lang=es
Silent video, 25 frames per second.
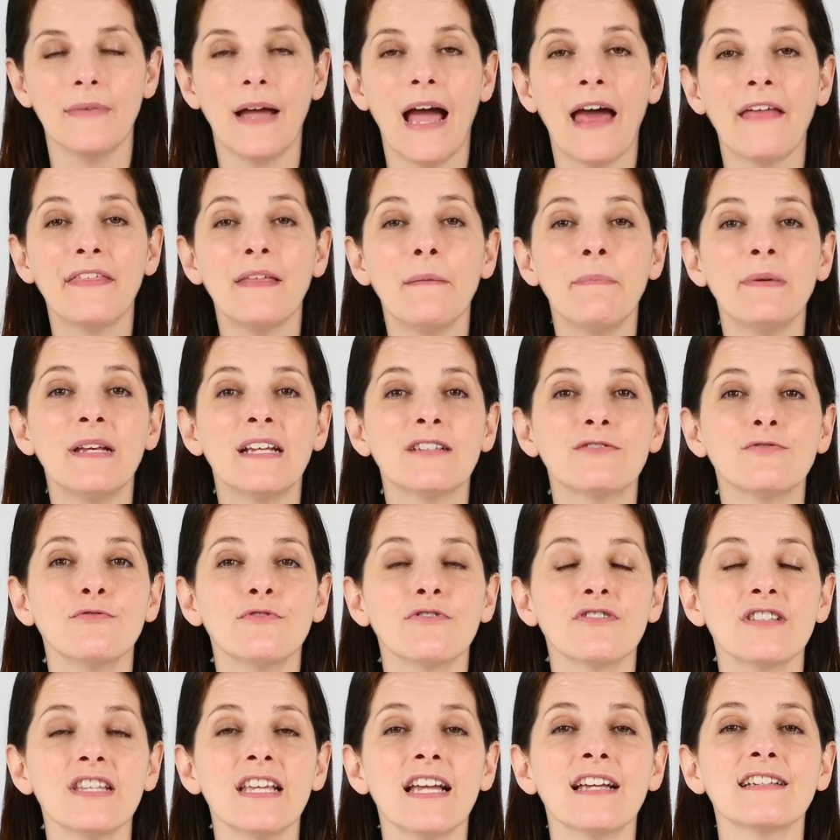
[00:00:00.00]
Hace apenas
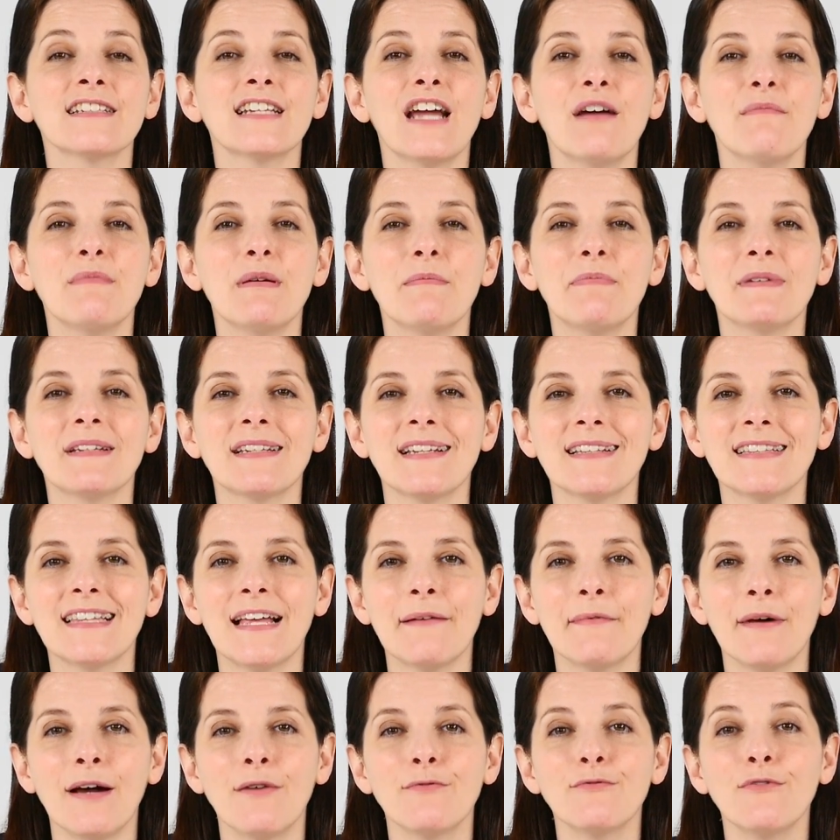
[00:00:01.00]
unos días Xiaomi
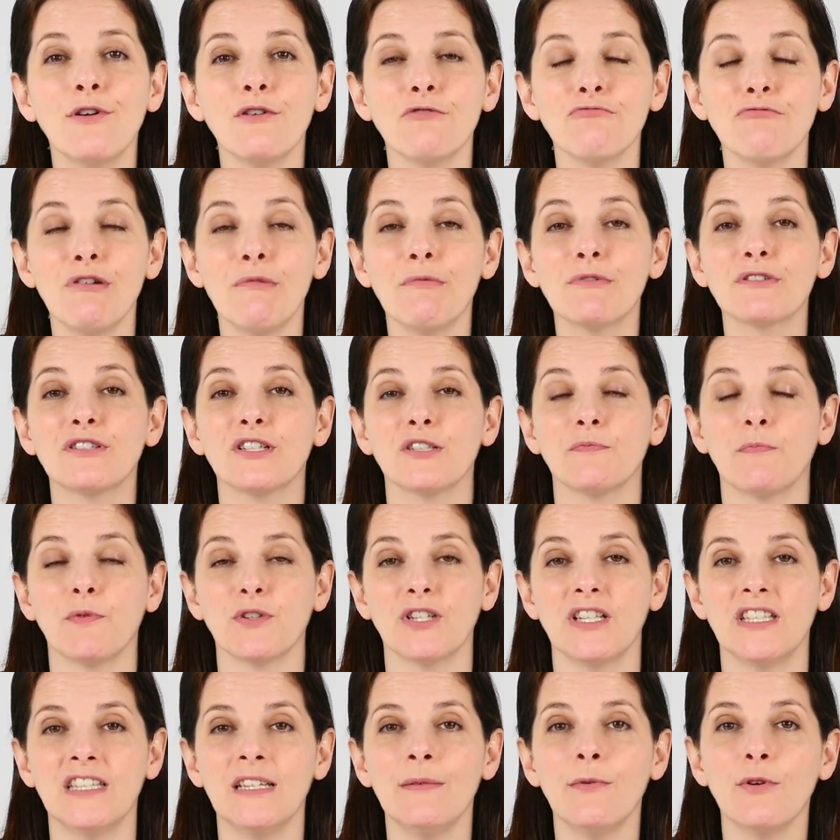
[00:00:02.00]
presentaba unos nuevos
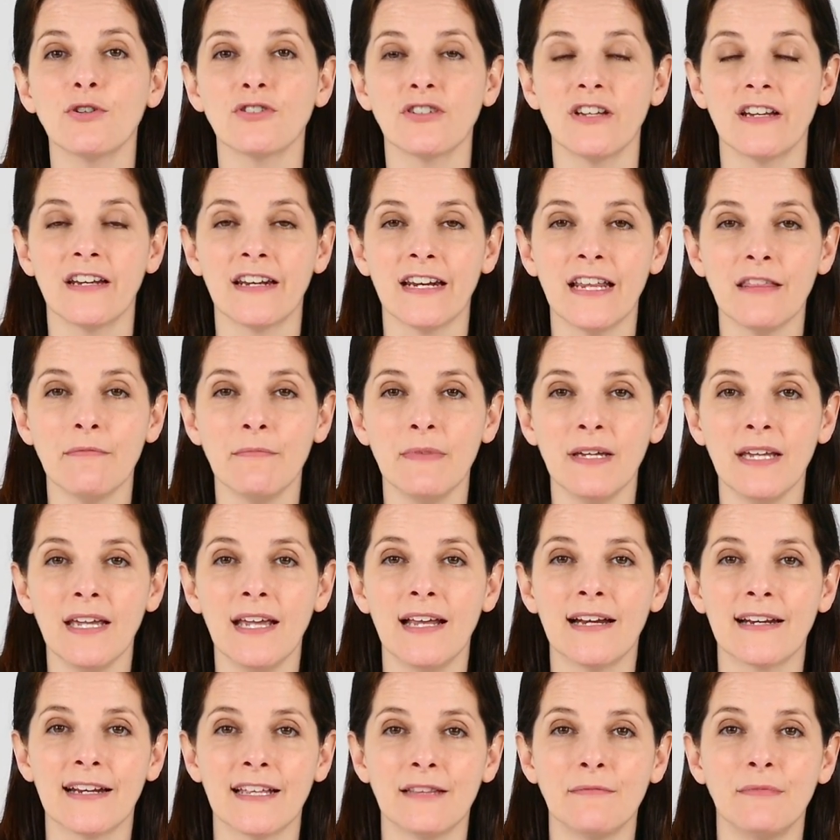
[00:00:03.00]
dispositivos Redmi,
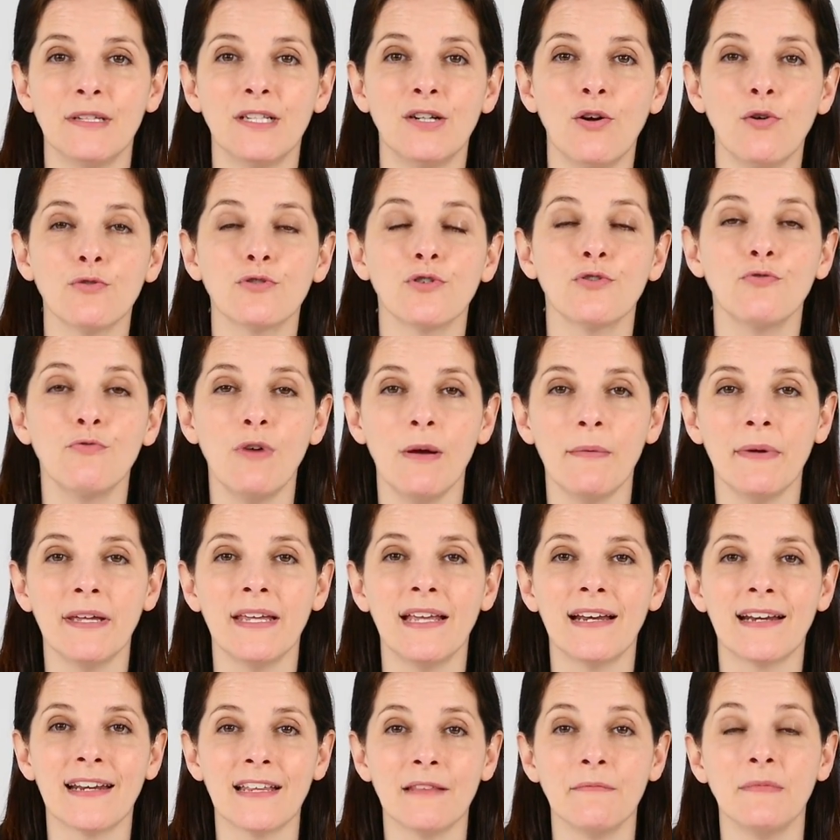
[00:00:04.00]
el Redmi Note 9
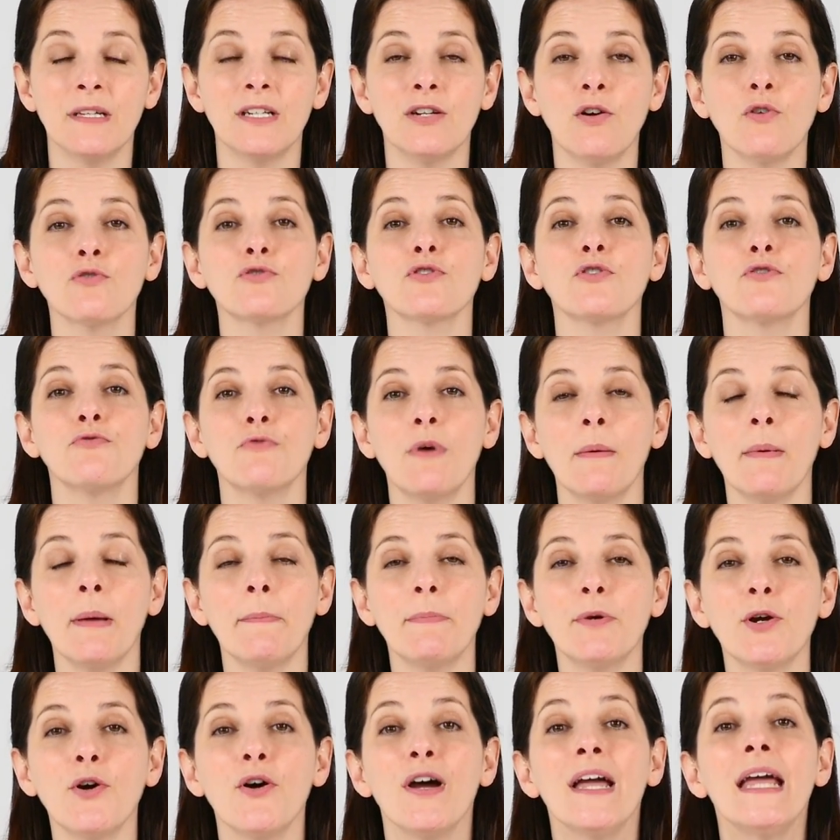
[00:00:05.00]
y el Redmi Note 9
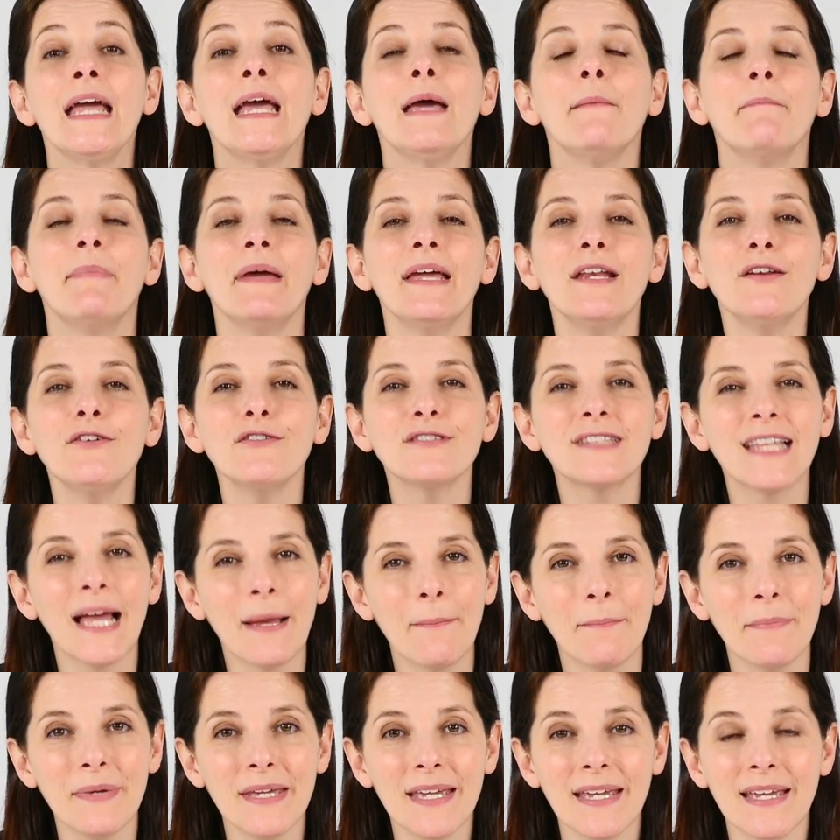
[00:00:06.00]
Pro, pero
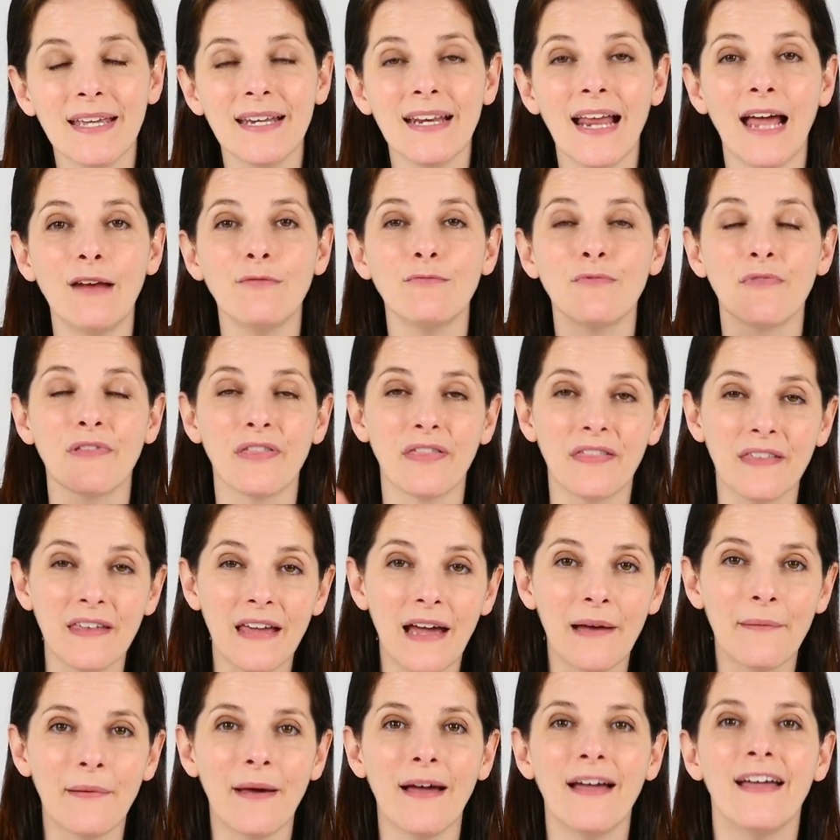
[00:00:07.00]
también
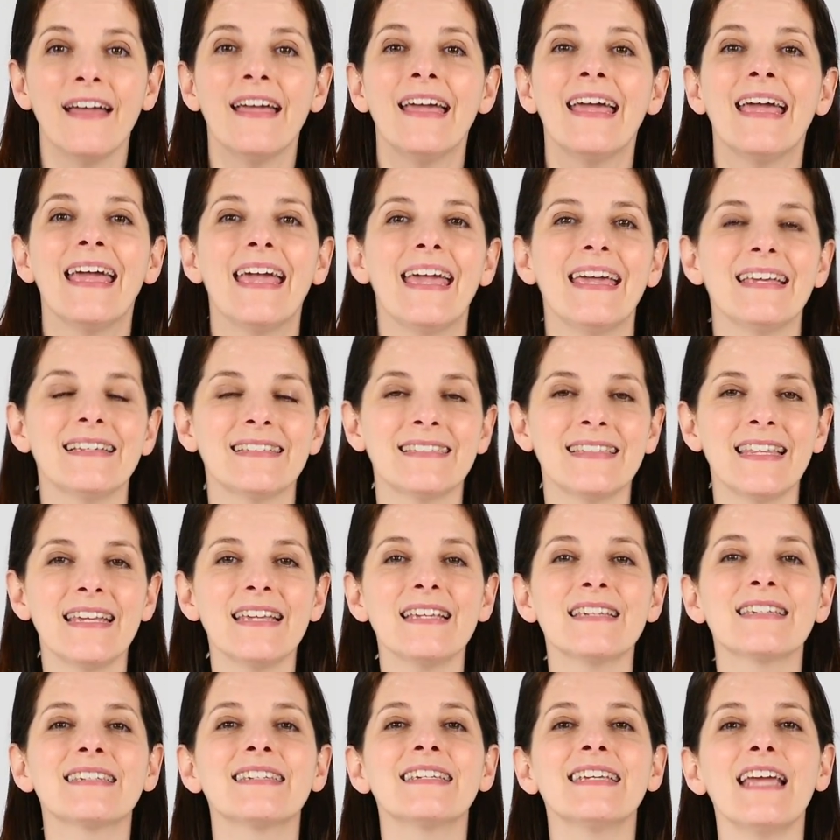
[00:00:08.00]
anunciaba
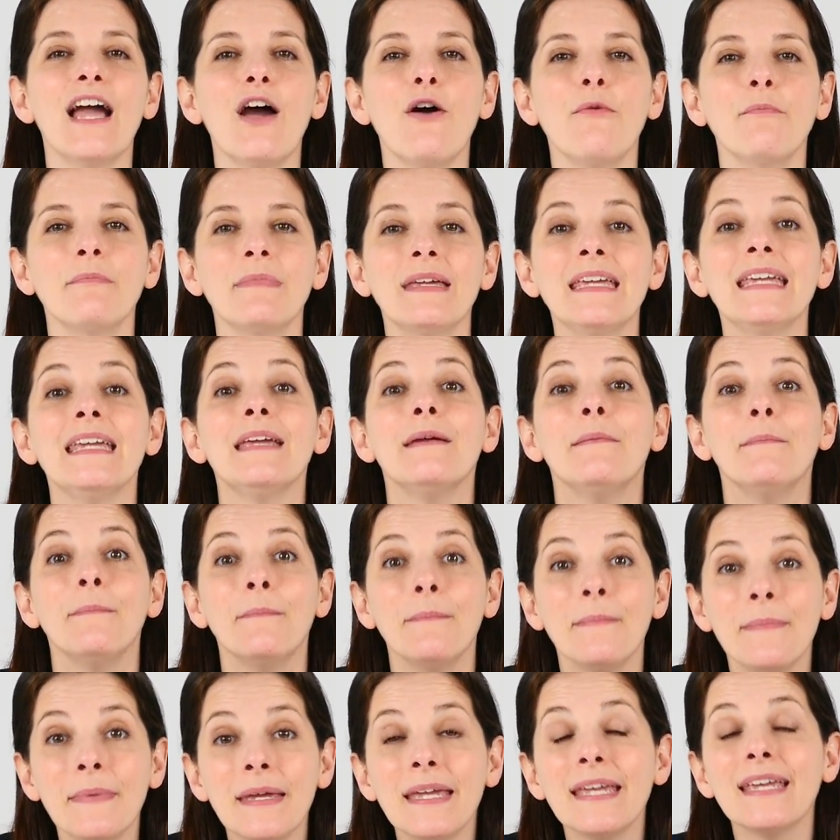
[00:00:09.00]
este Xiaomi
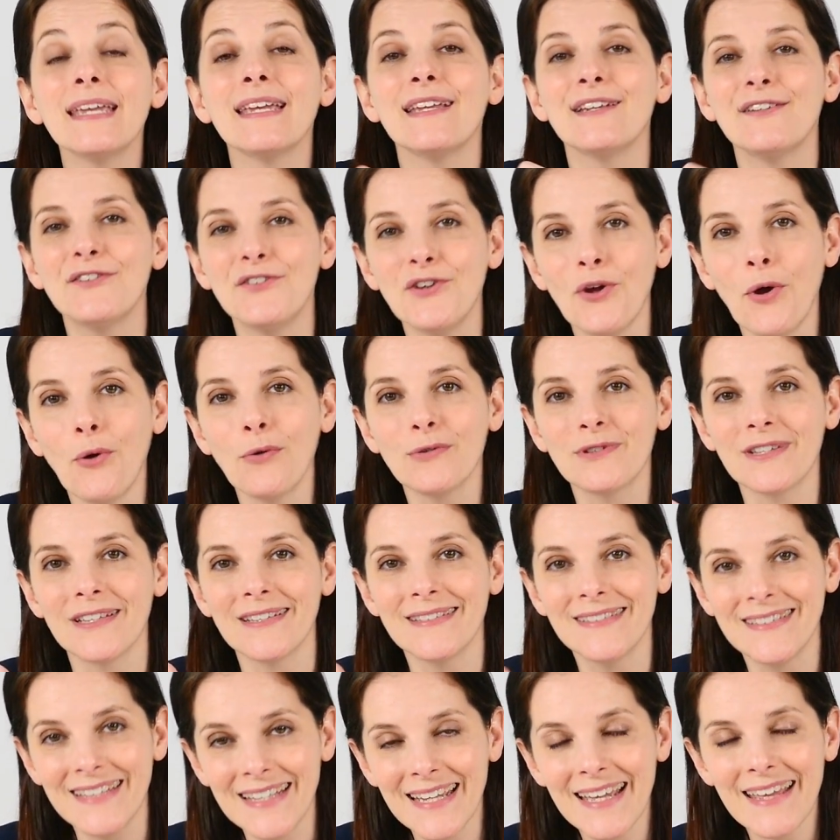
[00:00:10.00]
Mi Note
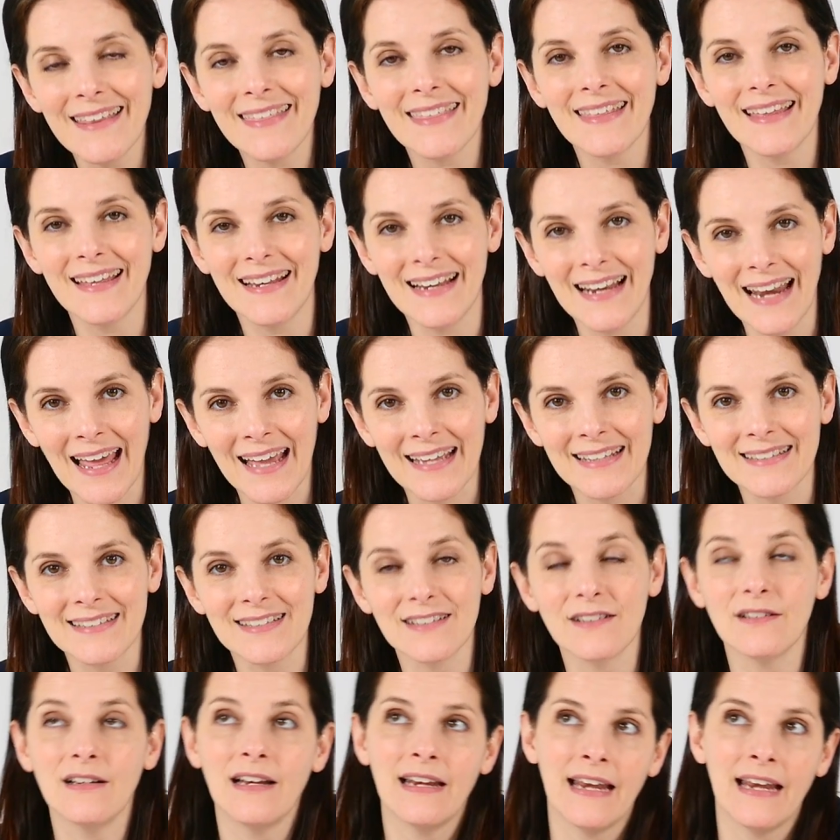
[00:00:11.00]
10 Lite.